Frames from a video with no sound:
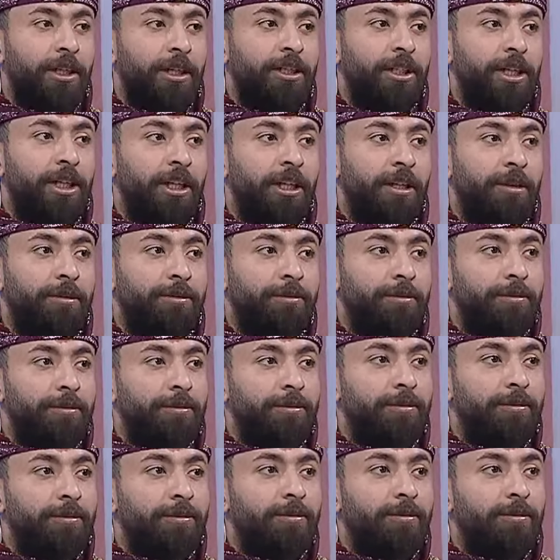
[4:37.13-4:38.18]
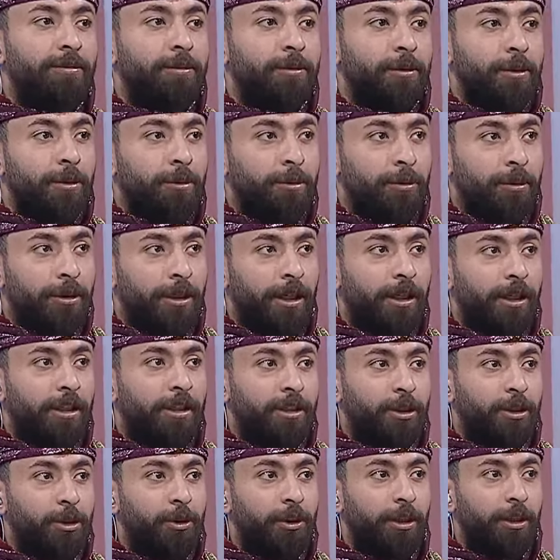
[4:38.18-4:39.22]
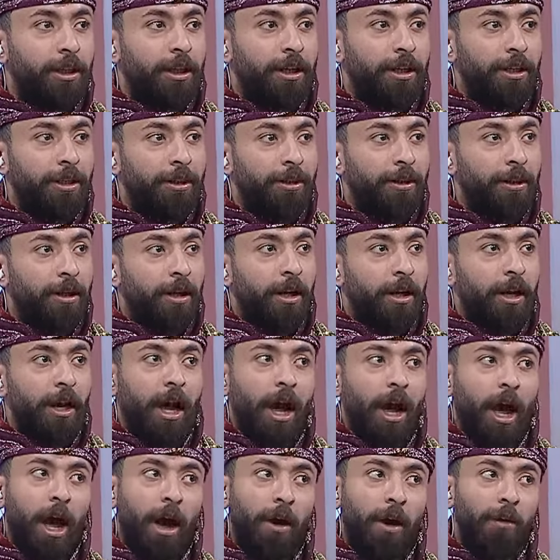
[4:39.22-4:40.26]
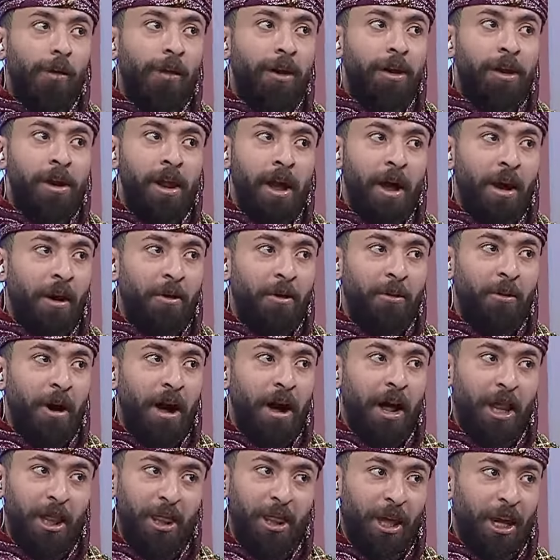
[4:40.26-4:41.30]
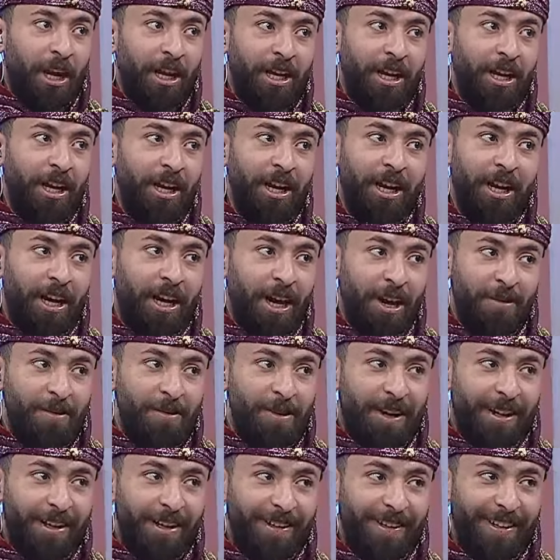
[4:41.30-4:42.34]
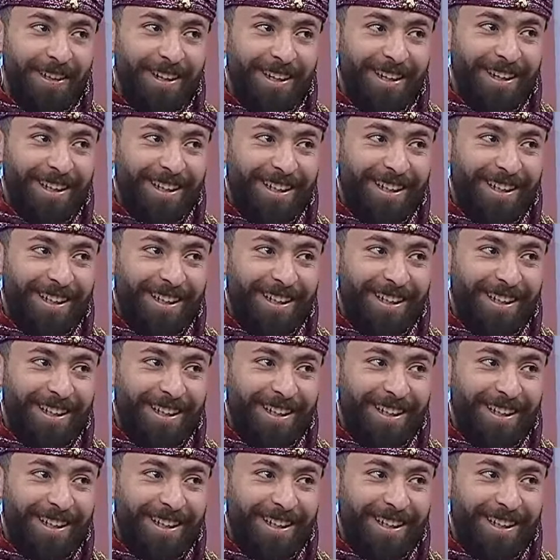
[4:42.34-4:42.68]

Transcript: بدأ يجيم وبديت شوي يعني أو أنه واحد ضحك عليك أنا ما أعرف